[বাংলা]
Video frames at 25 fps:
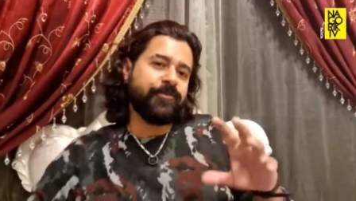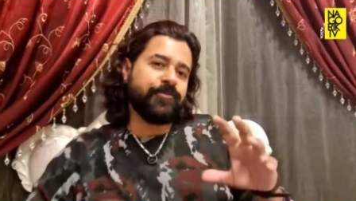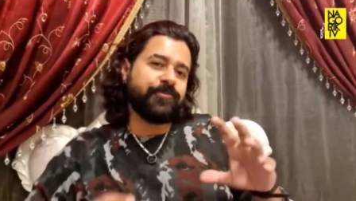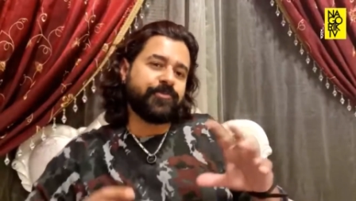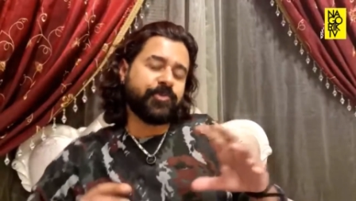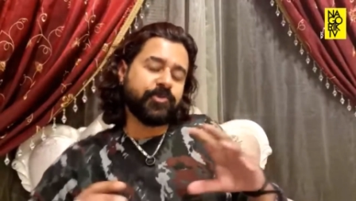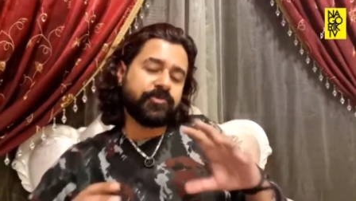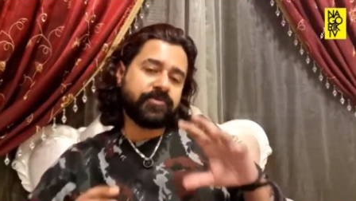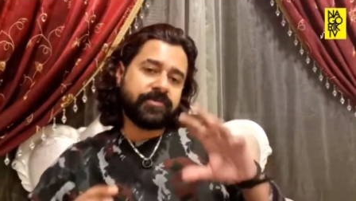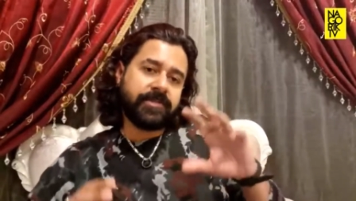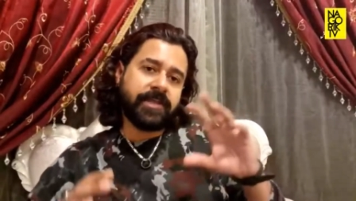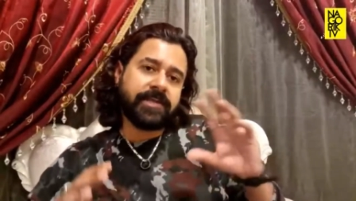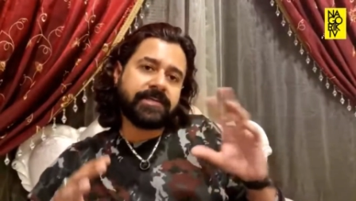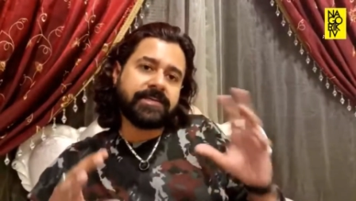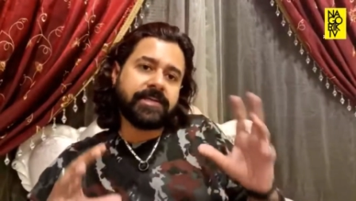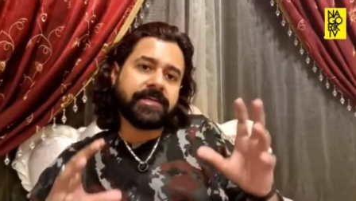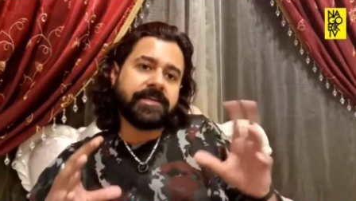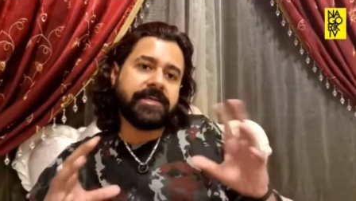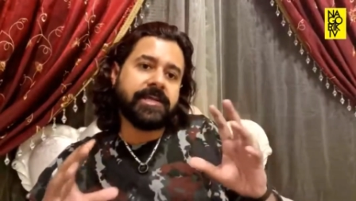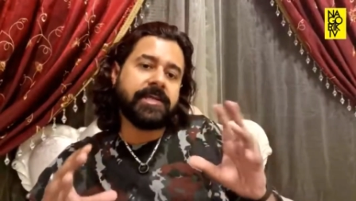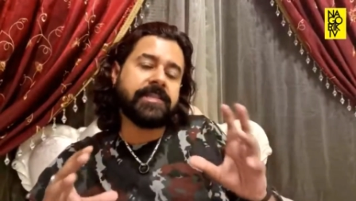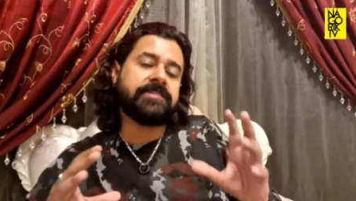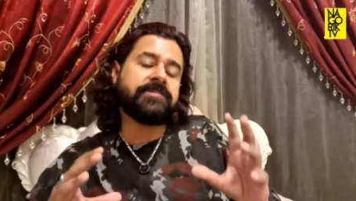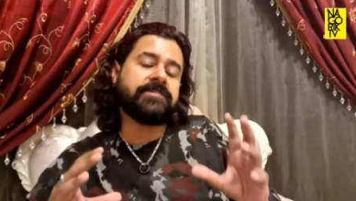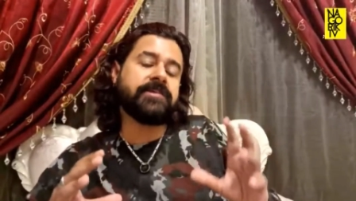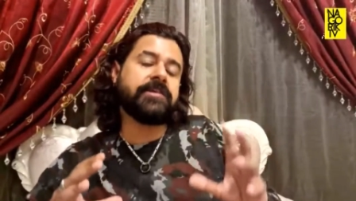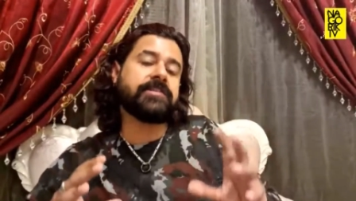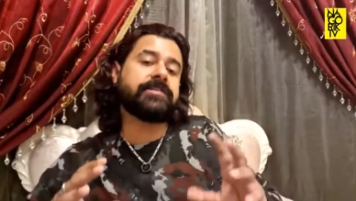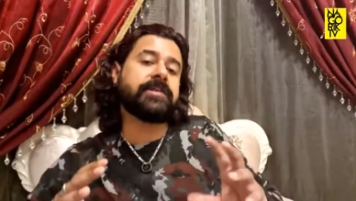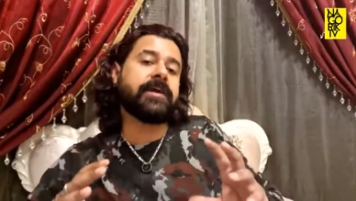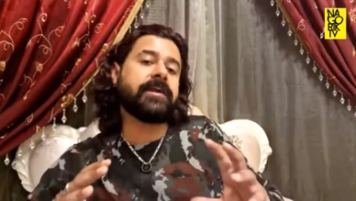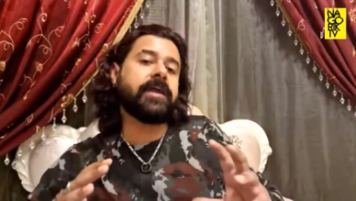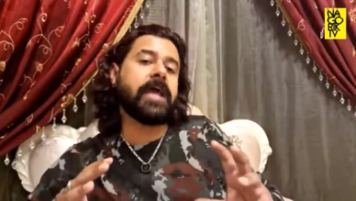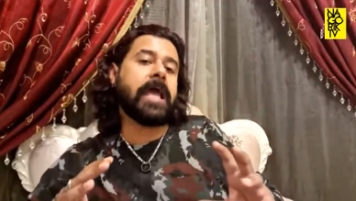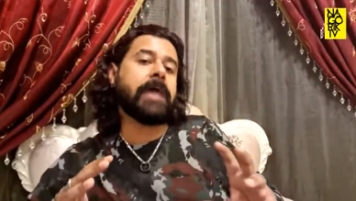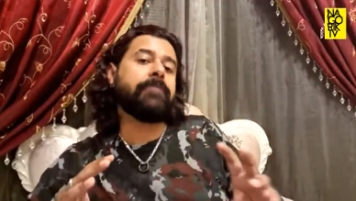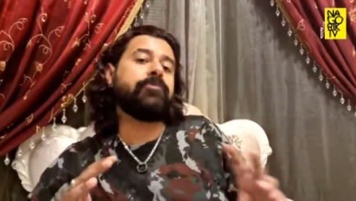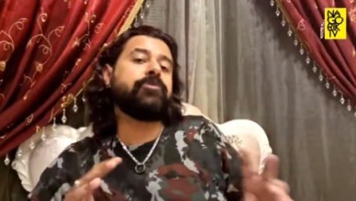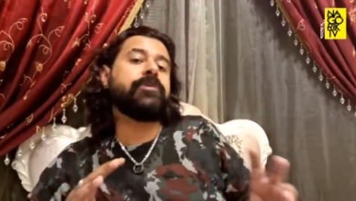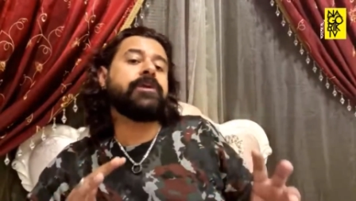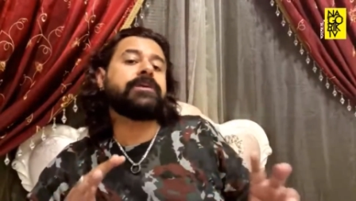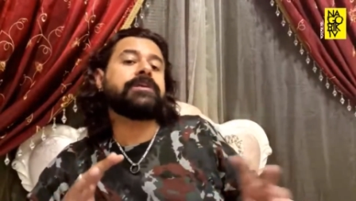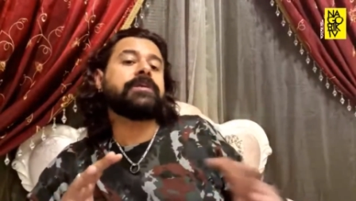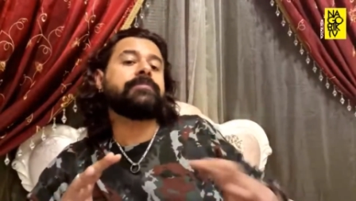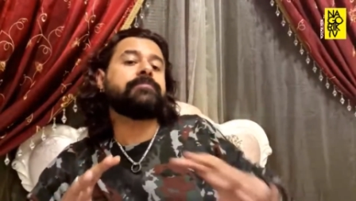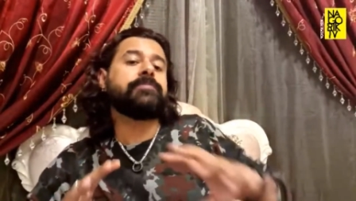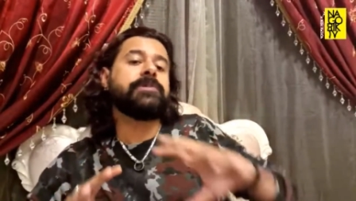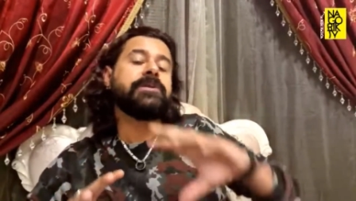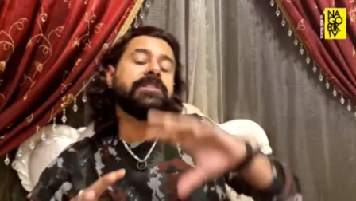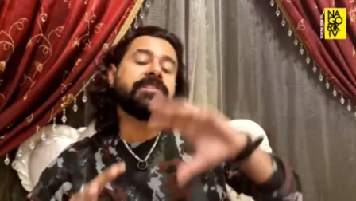প্রত্যেকটা ক্ষেত্রেই তারা এমন
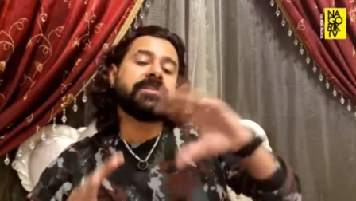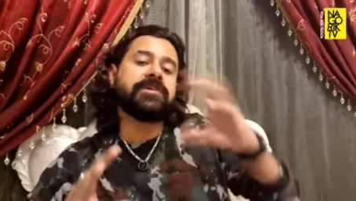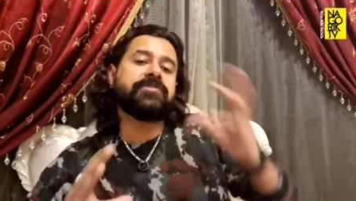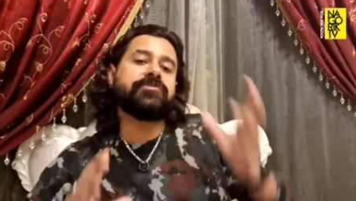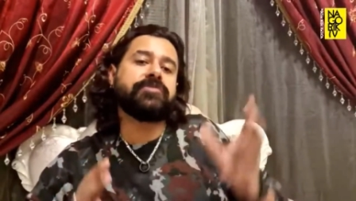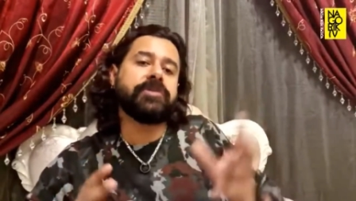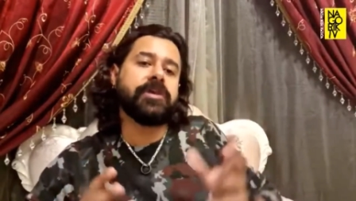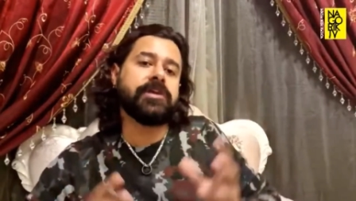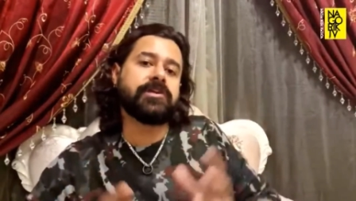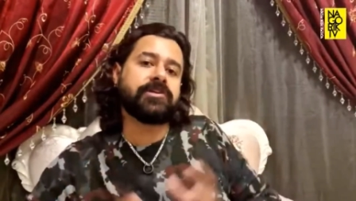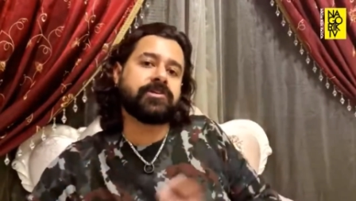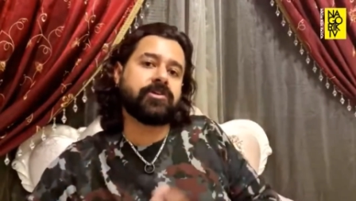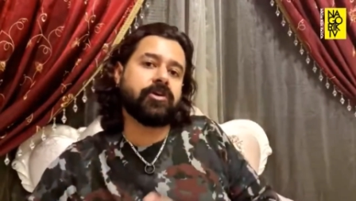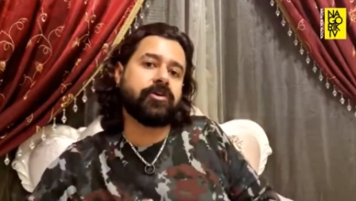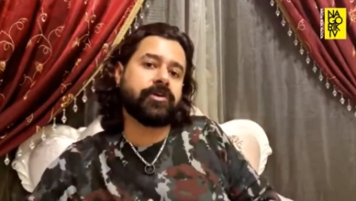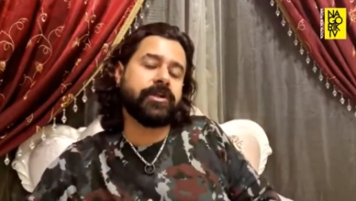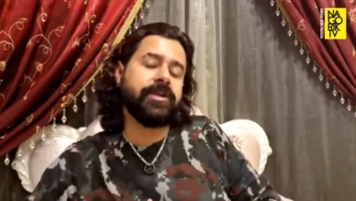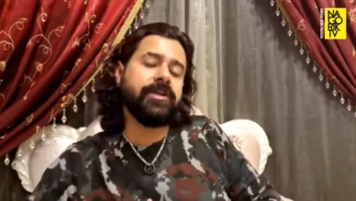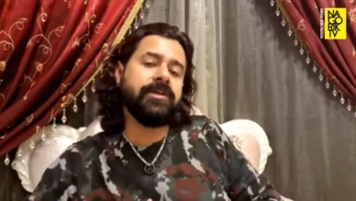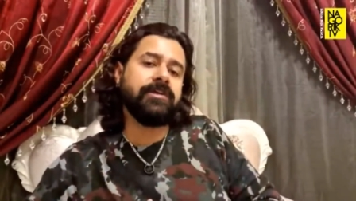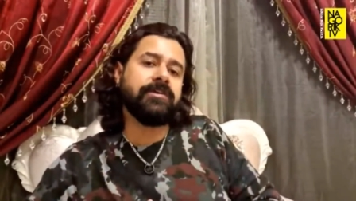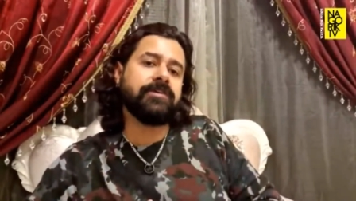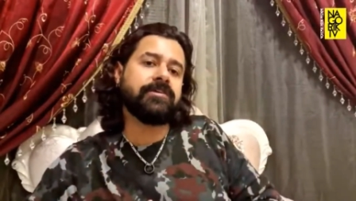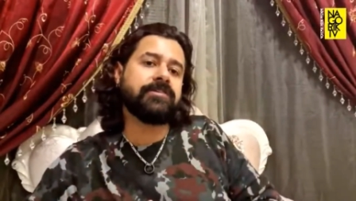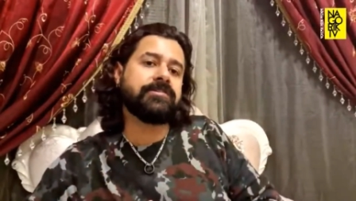একটা মিথ ক্রিয়েট করে